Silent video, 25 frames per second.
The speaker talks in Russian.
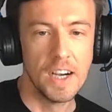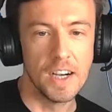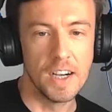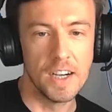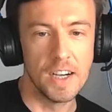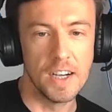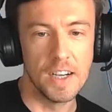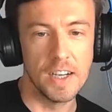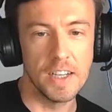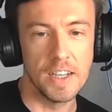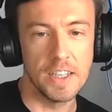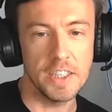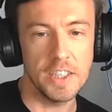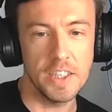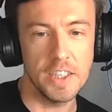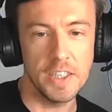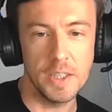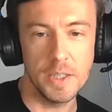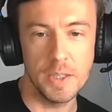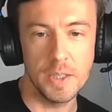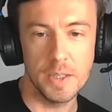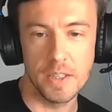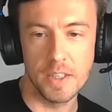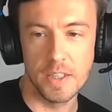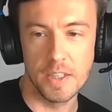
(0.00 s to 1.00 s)
Э,
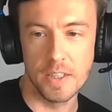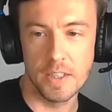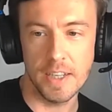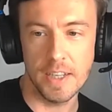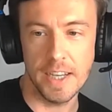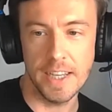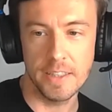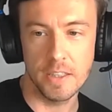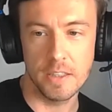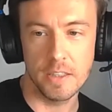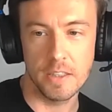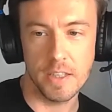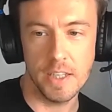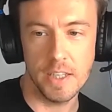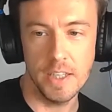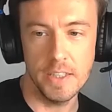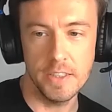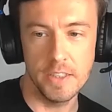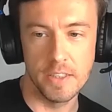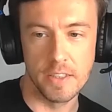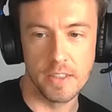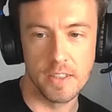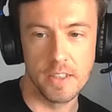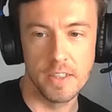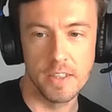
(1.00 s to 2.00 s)
и э, этот
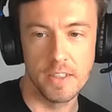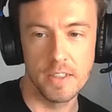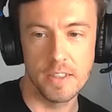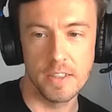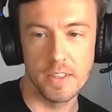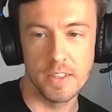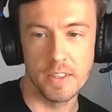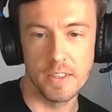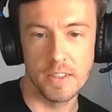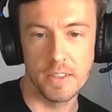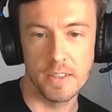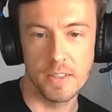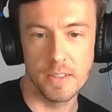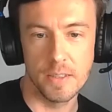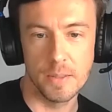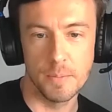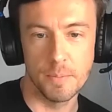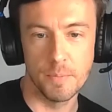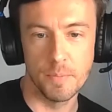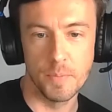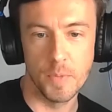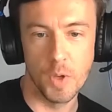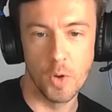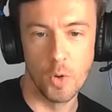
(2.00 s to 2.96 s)
рейтинг Эм,